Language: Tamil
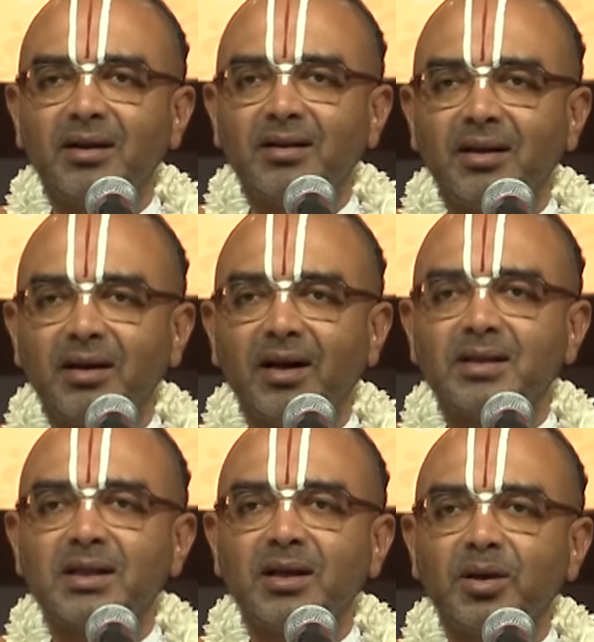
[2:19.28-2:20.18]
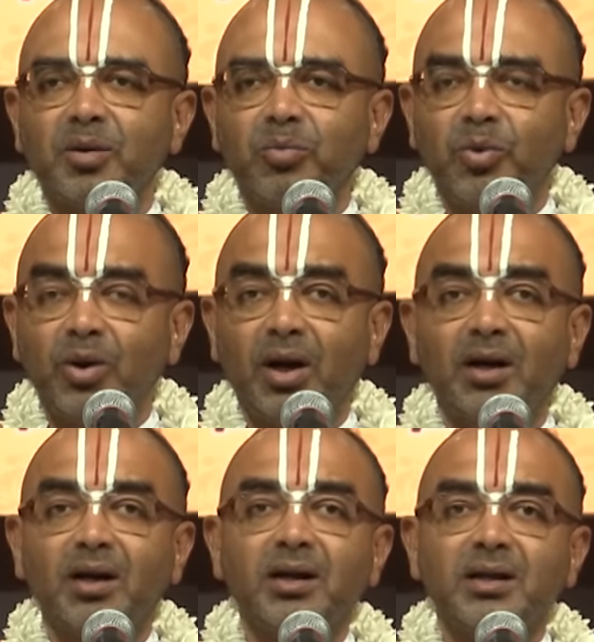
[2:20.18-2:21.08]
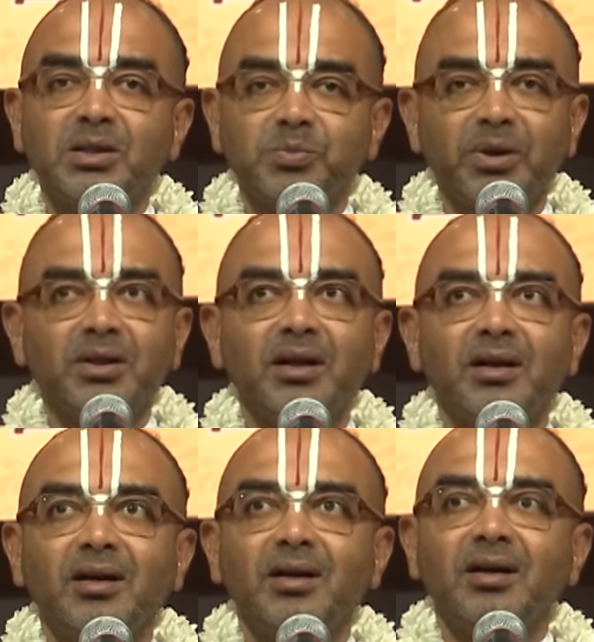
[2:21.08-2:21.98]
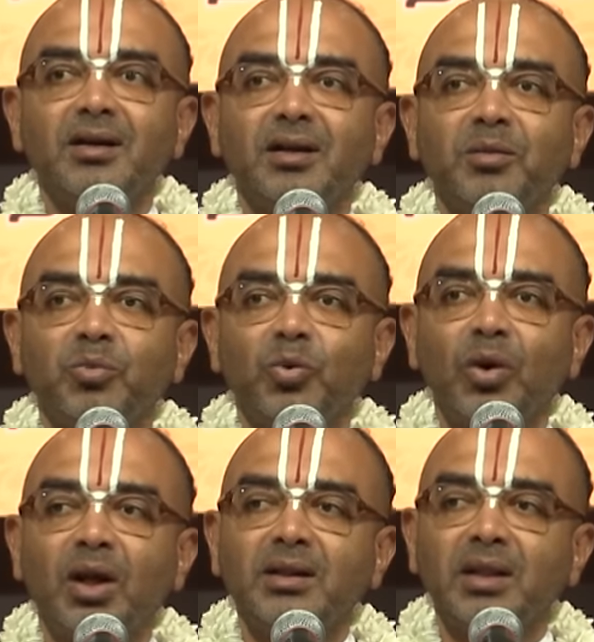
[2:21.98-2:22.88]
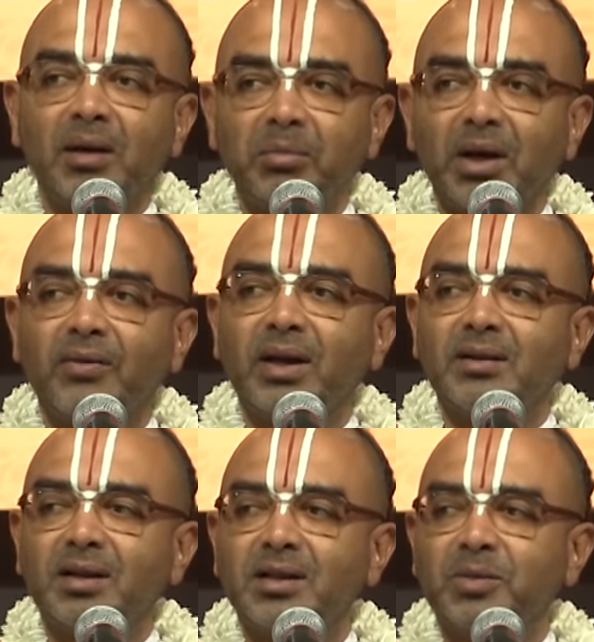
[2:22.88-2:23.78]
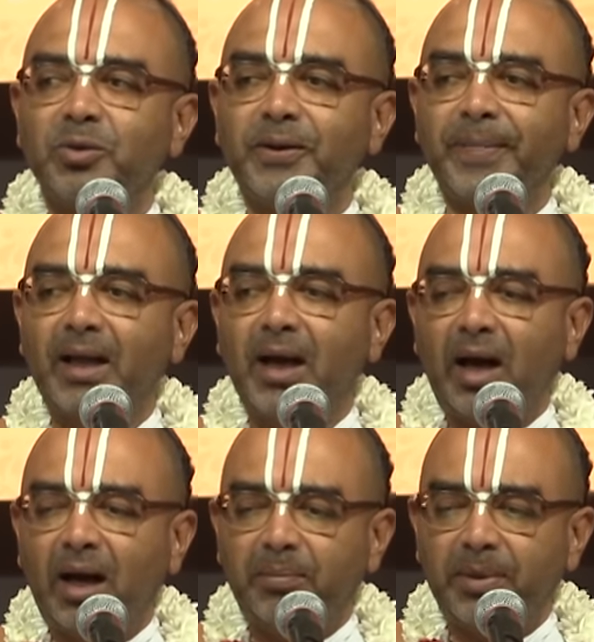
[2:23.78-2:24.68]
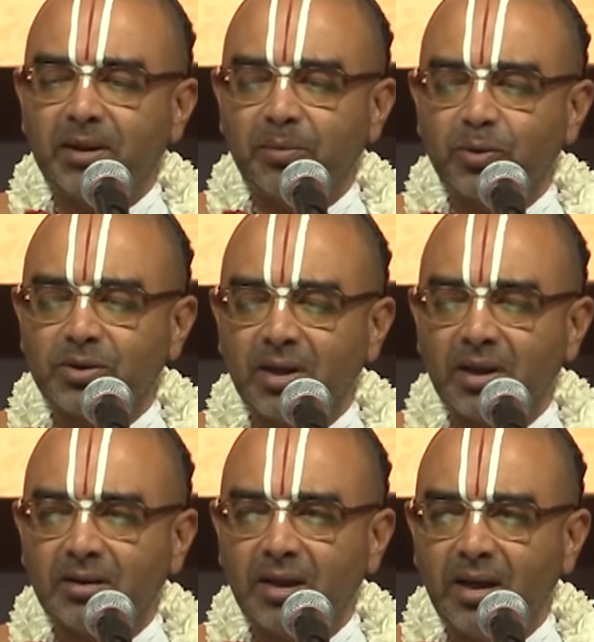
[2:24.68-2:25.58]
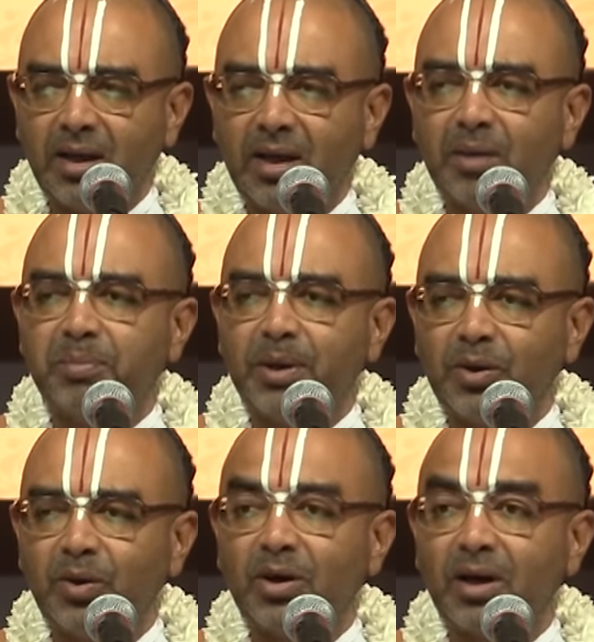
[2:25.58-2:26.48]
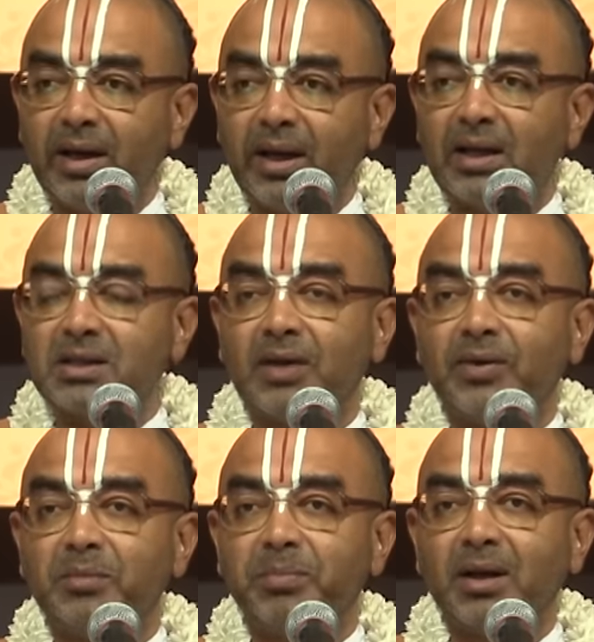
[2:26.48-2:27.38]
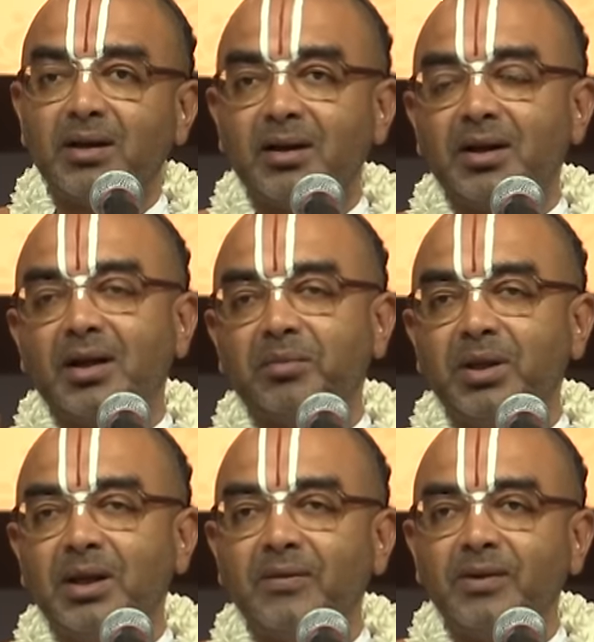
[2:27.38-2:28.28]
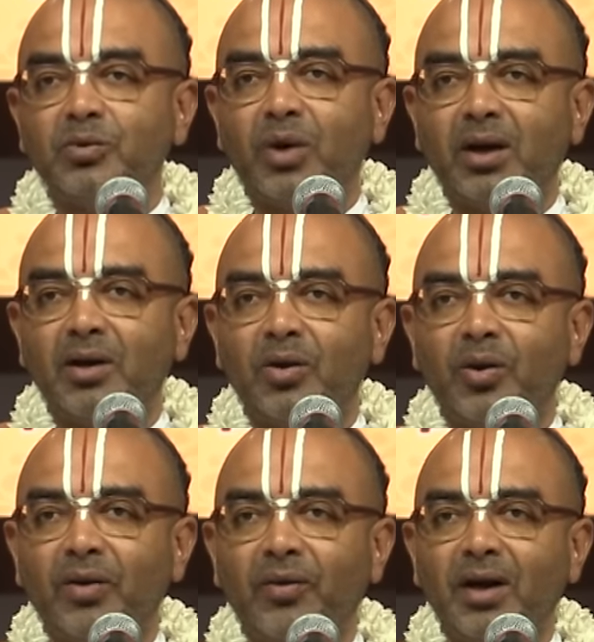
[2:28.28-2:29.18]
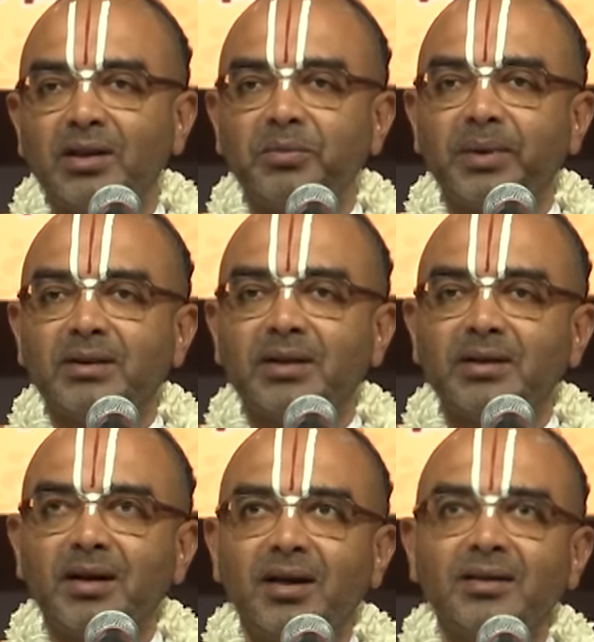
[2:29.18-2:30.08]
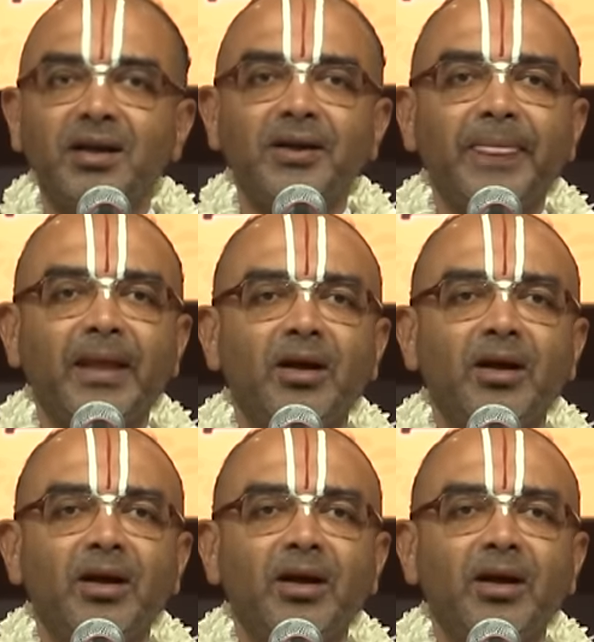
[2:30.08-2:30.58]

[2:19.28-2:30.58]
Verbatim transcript: இதிகாச புராண ஸ்மிருதி இதன் மூலம்தான் பகவானை தெரிஞ்சுக்க முடியும் அப்போ அந்த புஸ்தகத்திலேயே பெரியோர்கள் நேரம் செலவழிப்பார் நீங்கள் பெரிய வித்வான்களோடு வாழ்ந்து பார்த்துருந்தீங்கன்னா தெரியும்